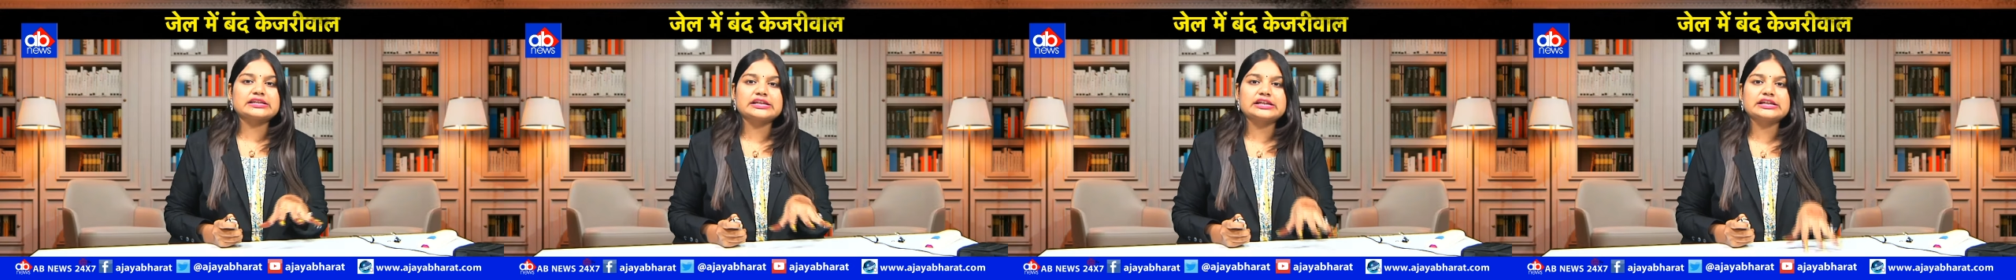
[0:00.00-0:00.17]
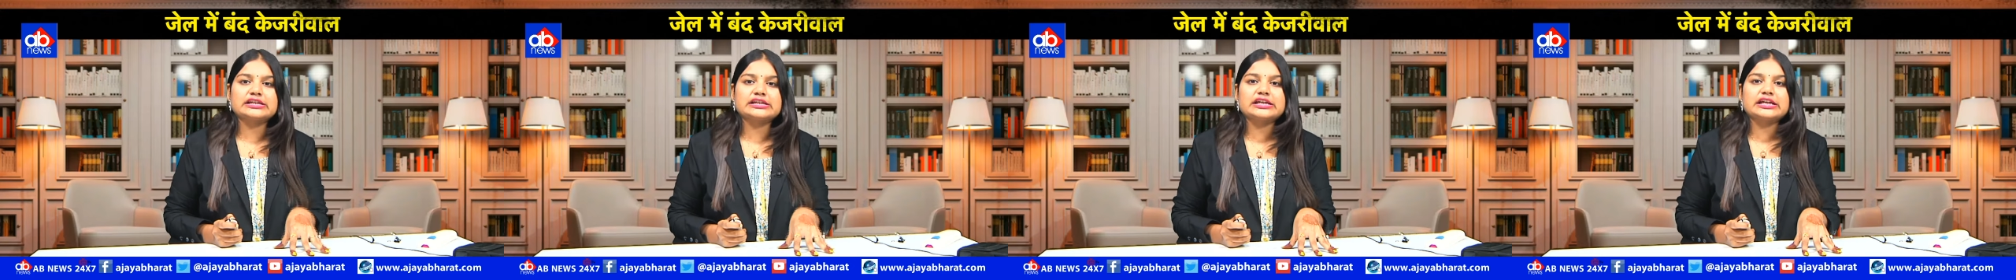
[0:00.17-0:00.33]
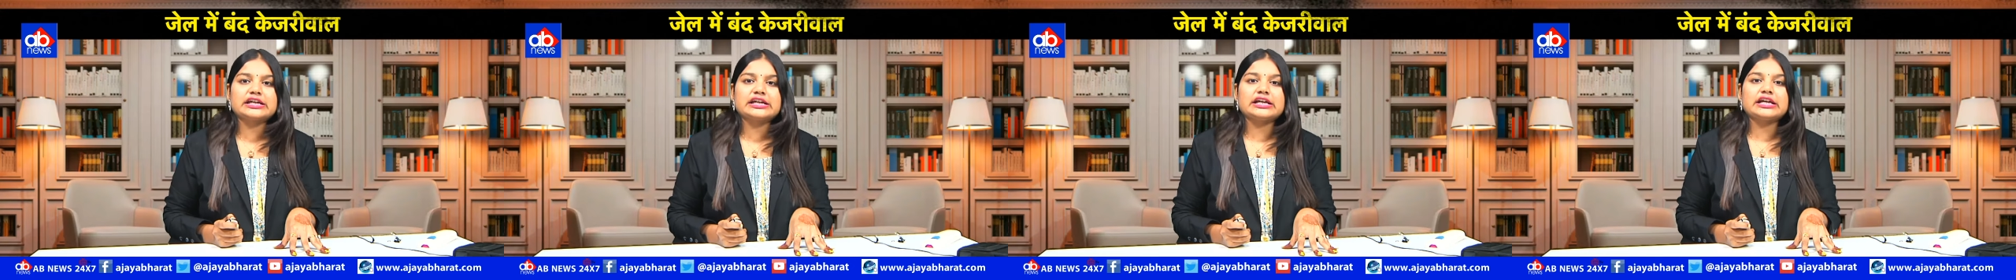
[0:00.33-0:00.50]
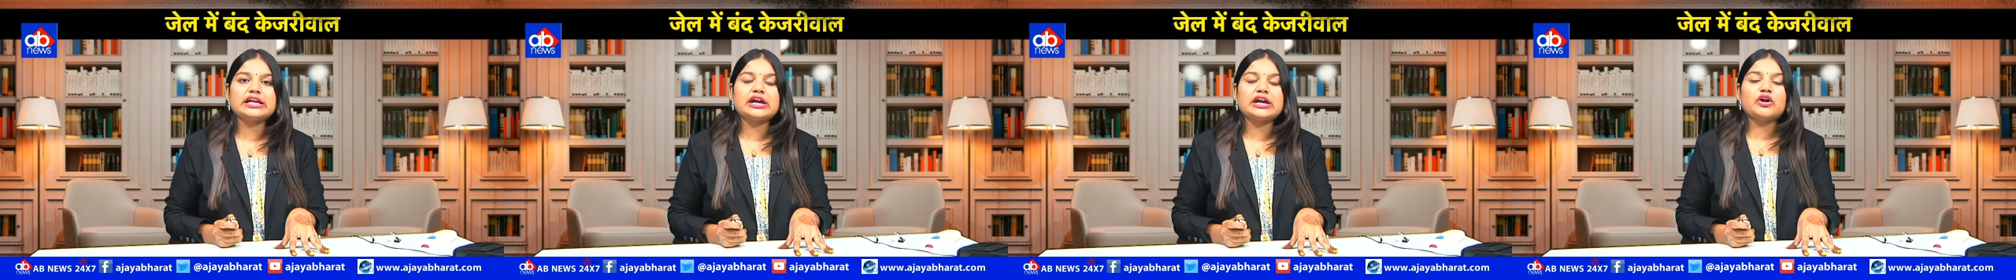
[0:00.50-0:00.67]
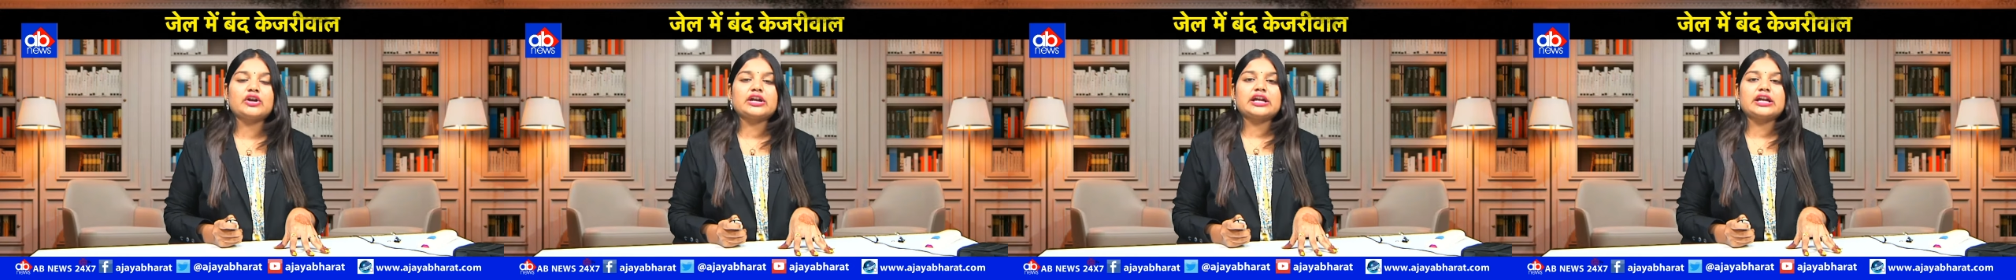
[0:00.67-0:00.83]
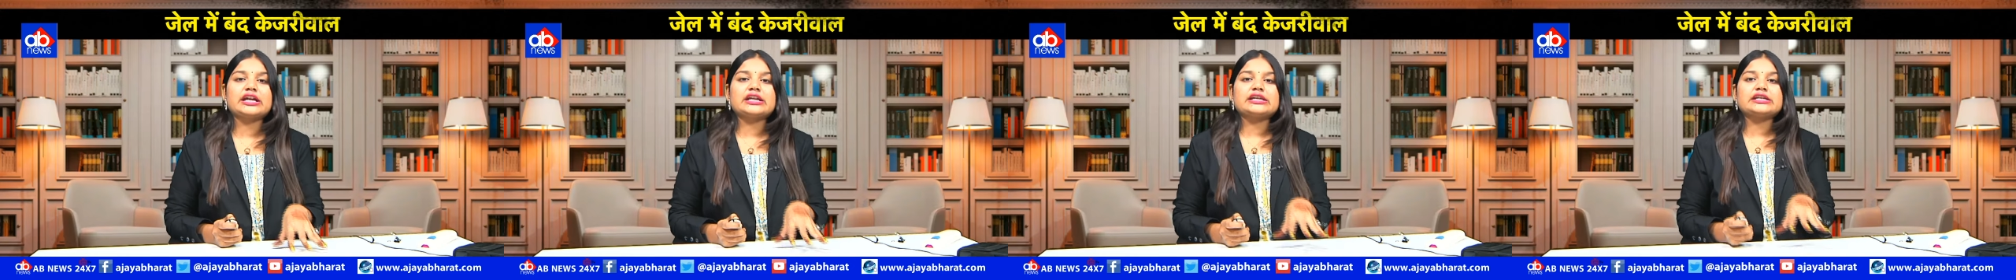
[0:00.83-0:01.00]
सीटें हैं
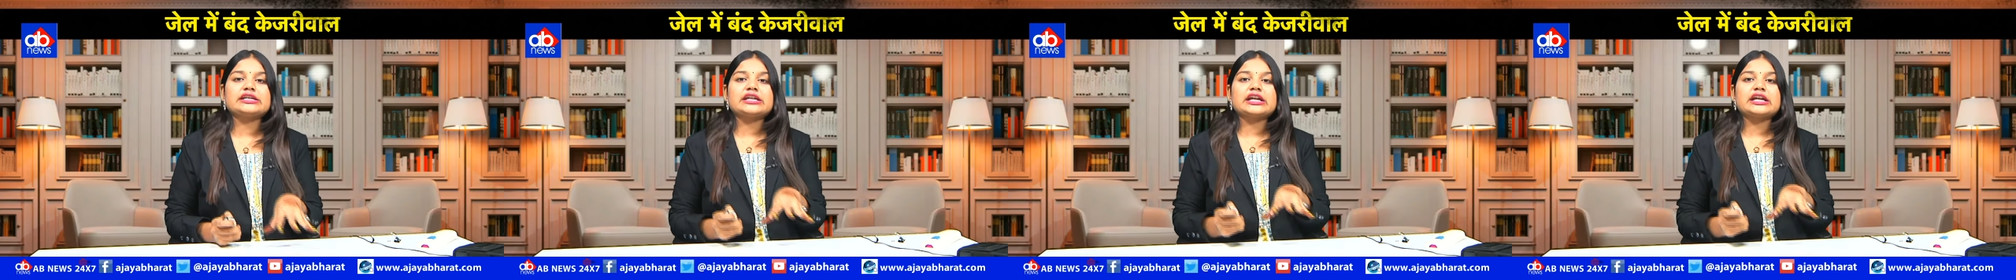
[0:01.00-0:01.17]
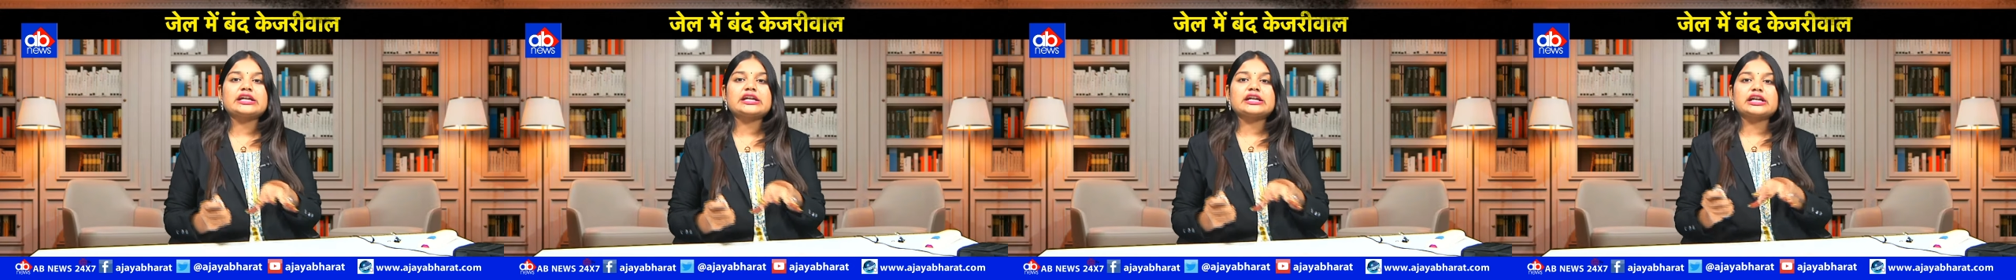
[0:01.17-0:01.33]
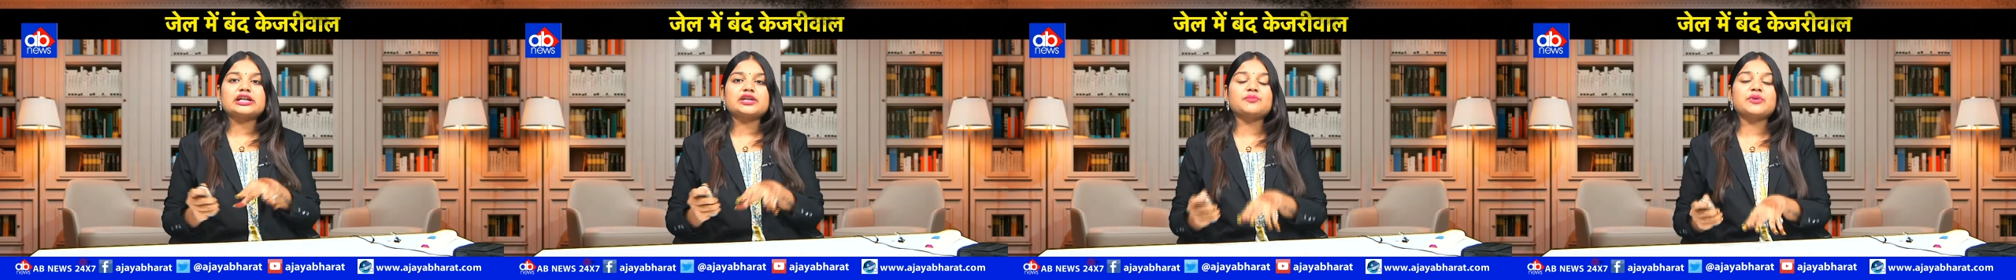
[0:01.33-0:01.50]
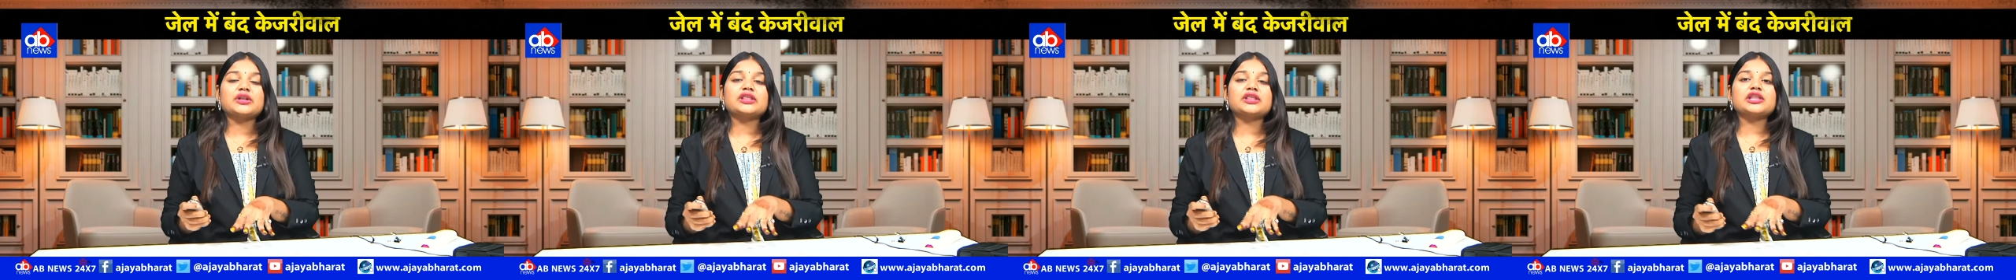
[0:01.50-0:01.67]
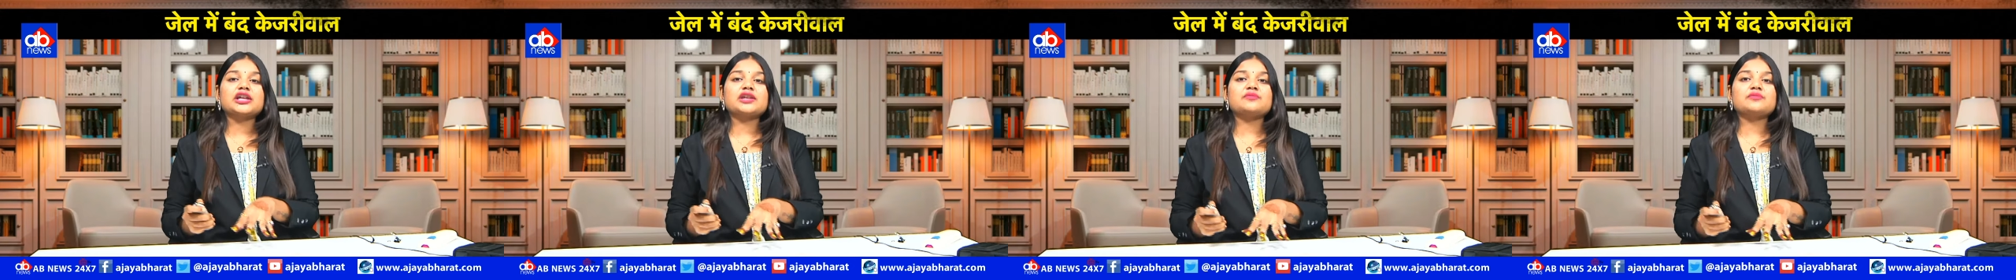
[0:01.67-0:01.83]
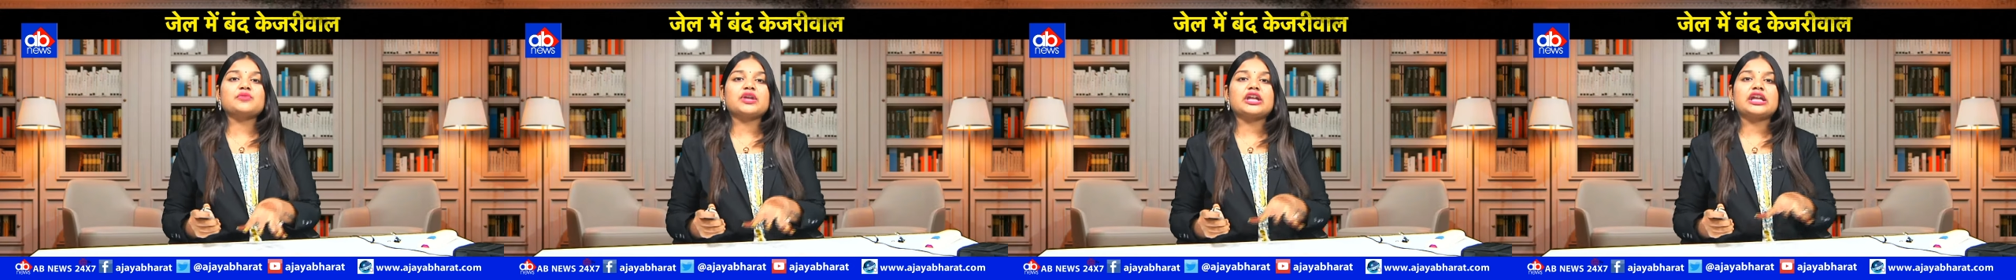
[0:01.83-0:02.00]
और एनडीए
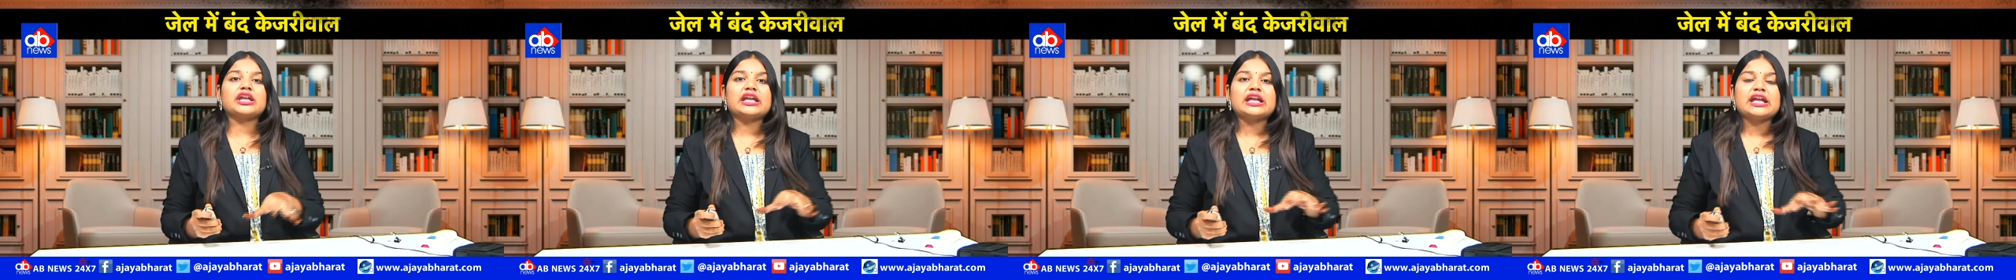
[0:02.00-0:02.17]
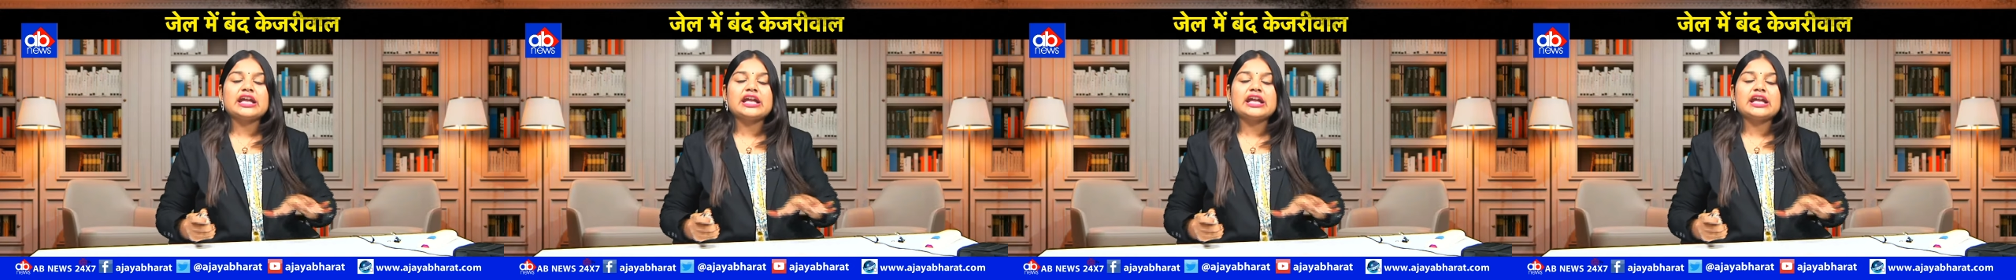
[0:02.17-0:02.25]
गठबंधन में